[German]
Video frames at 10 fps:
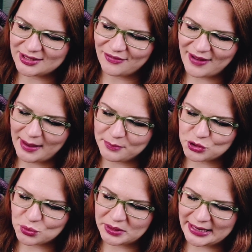Der
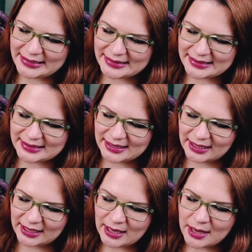Farbton nennt
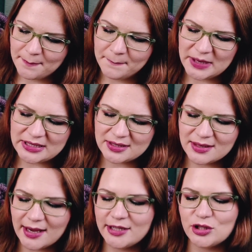sich
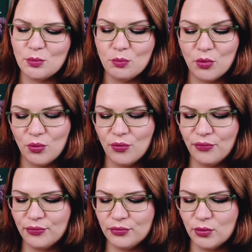Midnight Move
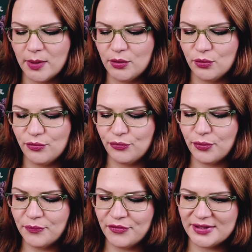Nummer
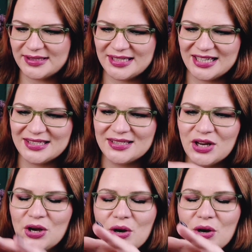05 ist das.